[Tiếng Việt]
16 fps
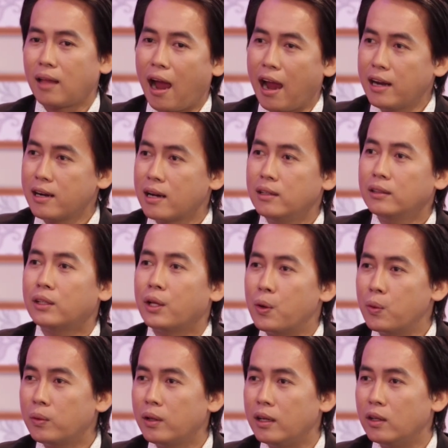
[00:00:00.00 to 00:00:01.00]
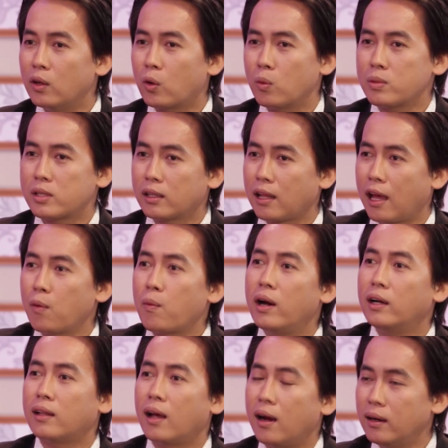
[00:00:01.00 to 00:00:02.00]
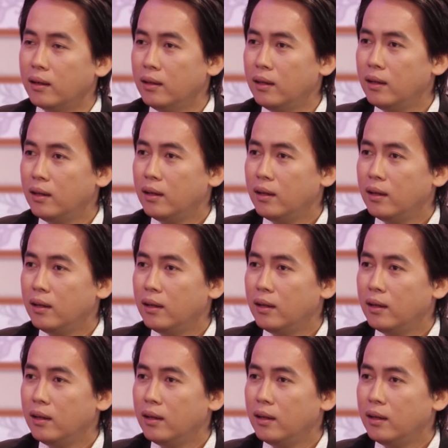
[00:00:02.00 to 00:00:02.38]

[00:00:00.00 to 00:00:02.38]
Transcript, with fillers: thải ra nước tiểu thì nó cũng sẽ thải qua hơi thở